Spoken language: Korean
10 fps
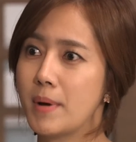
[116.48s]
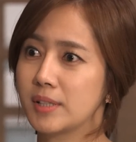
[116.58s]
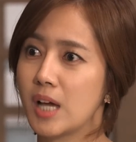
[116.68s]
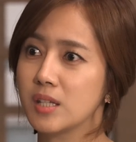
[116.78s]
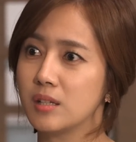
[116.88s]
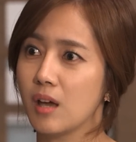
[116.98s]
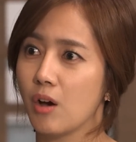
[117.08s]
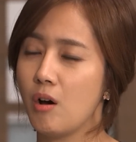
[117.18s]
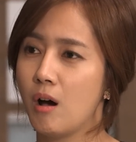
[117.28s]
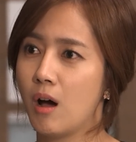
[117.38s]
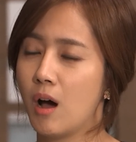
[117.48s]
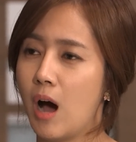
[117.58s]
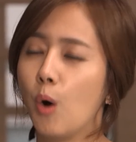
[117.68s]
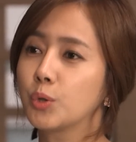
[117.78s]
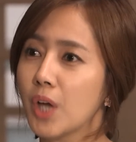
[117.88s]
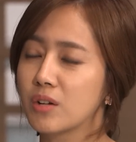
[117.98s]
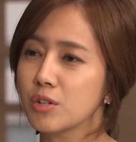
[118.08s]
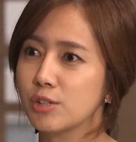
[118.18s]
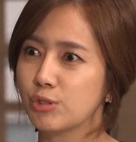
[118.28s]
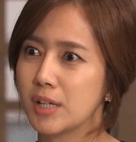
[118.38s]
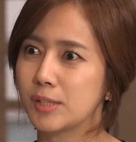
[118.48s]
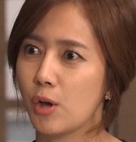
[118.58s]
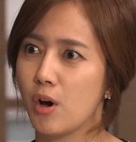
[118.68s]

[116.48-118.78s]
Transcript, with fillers: 엄마 말이 사실이에요? 아 어떻게 그러실 수가